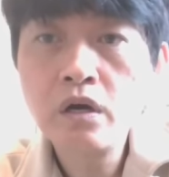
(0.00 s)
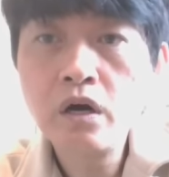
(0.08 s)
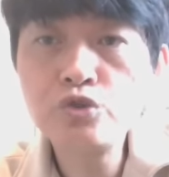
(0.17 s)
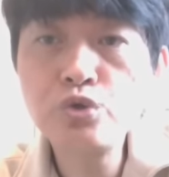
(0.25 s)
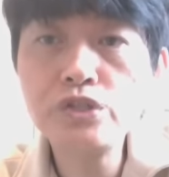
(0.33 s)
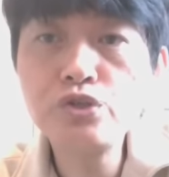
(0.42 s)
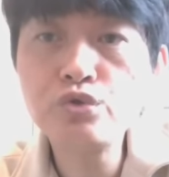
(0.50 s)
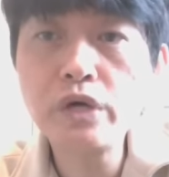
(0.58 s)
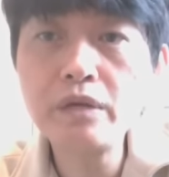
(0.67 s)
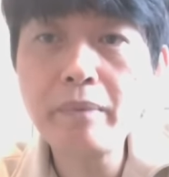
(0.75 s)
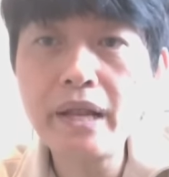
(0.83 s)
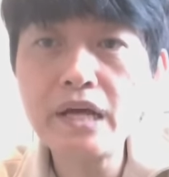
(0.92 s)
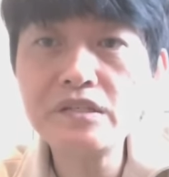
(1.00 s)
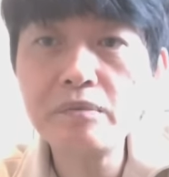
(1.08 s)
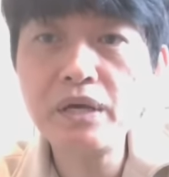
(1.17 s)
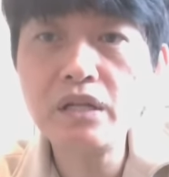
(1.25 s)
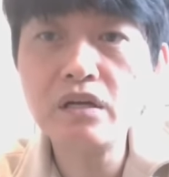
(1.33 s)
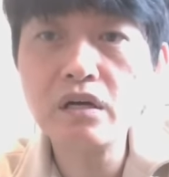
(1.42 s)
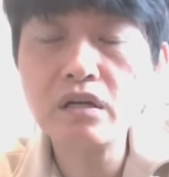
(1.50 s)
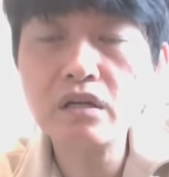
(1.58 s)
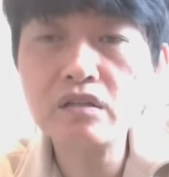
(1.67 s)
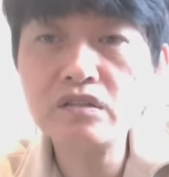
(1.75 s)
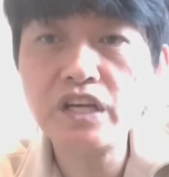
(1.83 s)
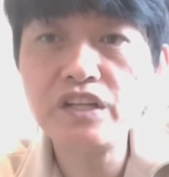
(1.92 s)
哦，所以就算你买在这边的。
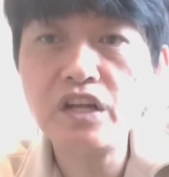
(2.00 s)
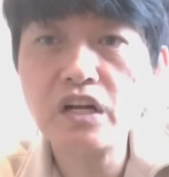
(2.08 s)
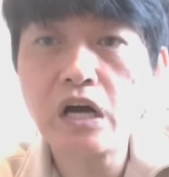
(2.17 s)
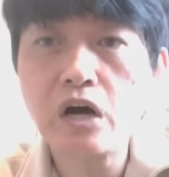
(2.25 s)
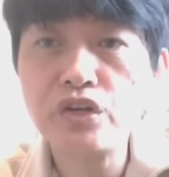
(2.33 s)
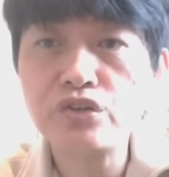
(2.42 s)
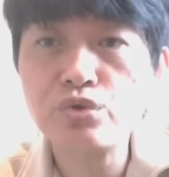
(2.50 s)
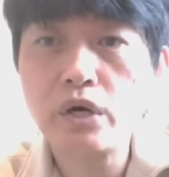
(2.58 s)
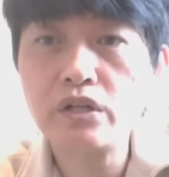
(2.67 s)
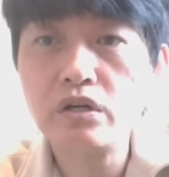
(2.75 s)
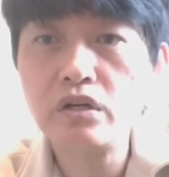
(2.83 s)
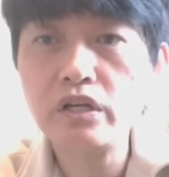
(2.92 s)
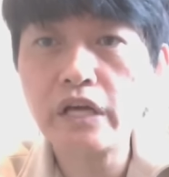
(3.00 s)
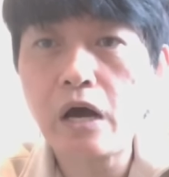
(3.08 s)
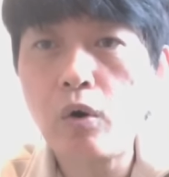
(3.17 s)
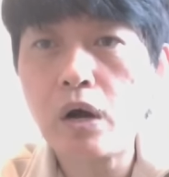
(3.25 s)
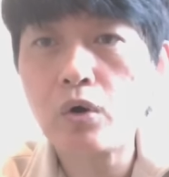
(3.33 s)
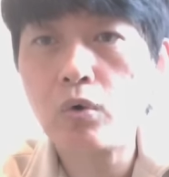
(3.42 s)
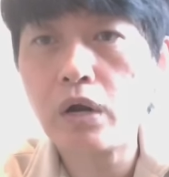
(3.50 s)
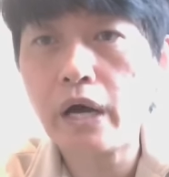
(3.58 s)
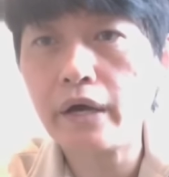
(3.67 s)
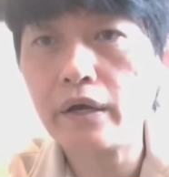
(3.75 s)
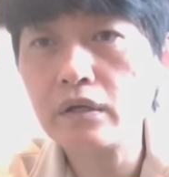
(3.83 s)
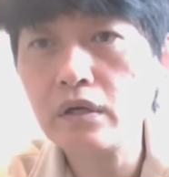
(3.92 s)
这一片的高点算了，你给它画过
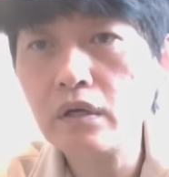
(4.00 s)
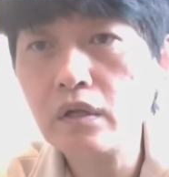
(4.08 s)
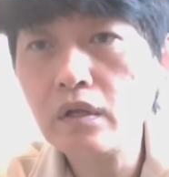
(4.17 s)
来，